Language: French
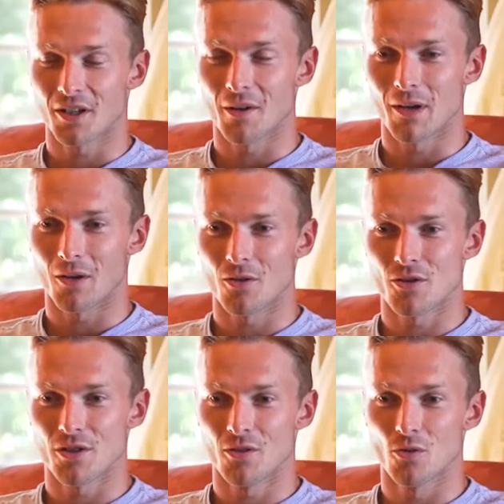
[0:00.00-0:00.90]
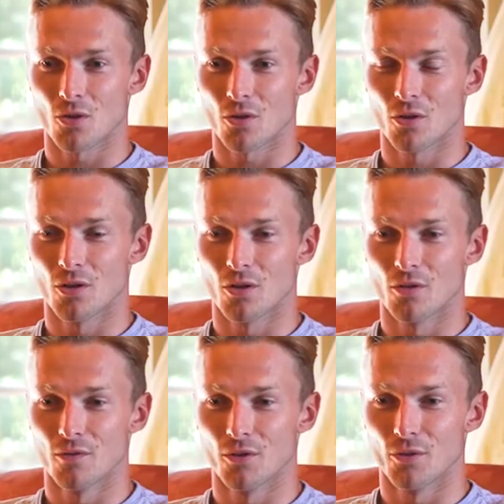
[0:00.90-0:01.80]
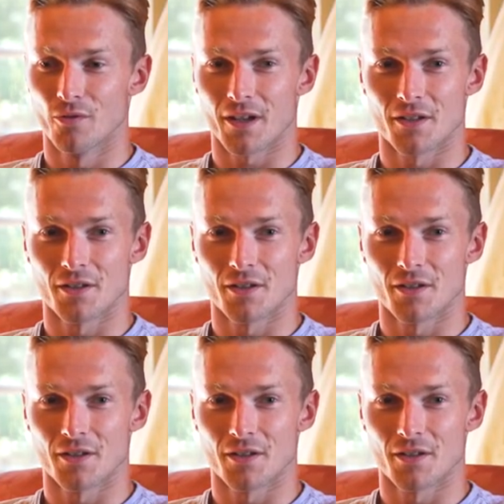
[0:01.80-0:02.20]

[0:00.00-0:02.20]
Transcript: très marrant, j'ai toujours euh, voulu faire